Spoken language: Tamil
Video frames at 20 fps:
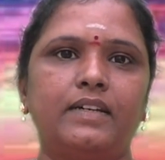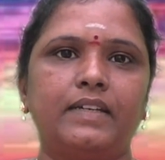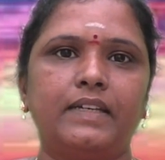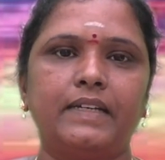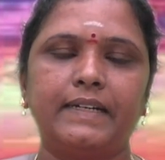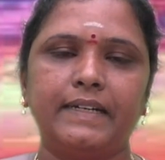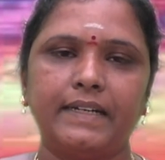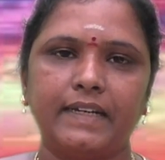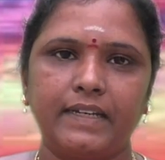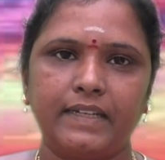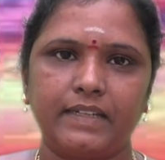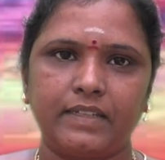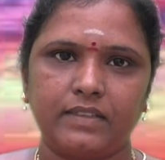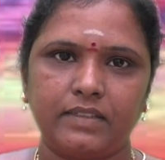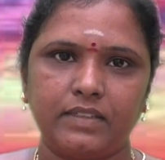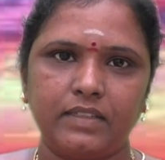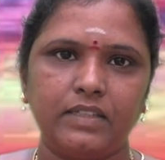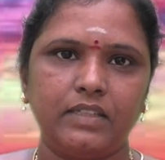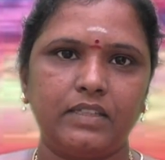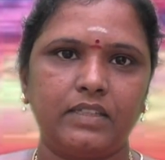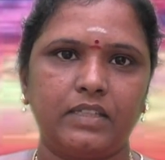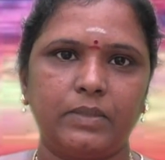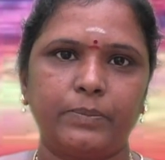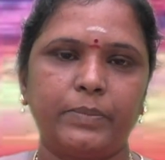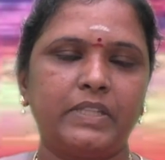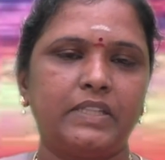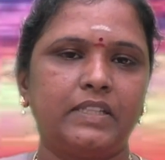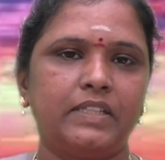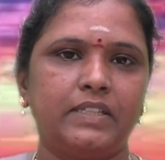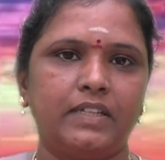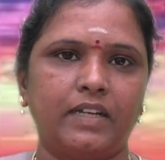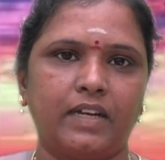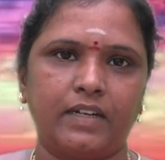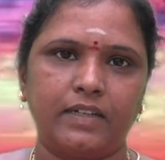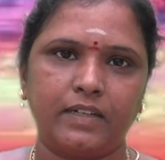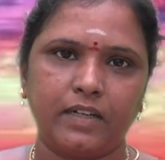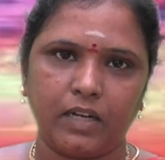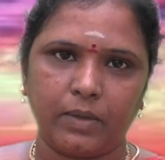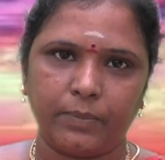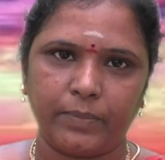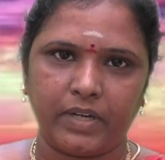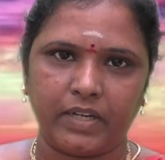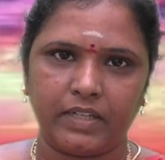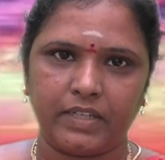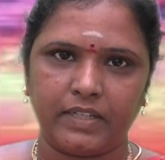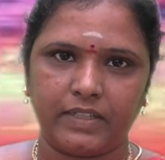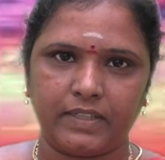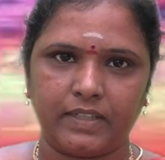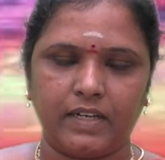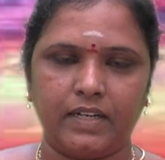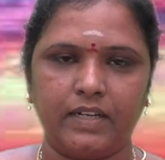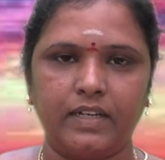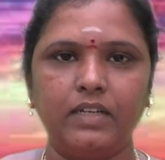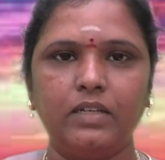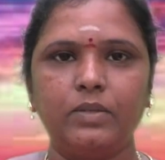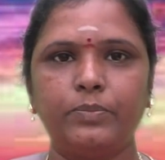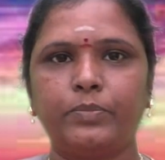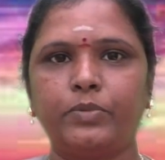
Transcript: இரண்டாயிரத்தி இருபத்தி நான்காம் ஆண்டிற்கான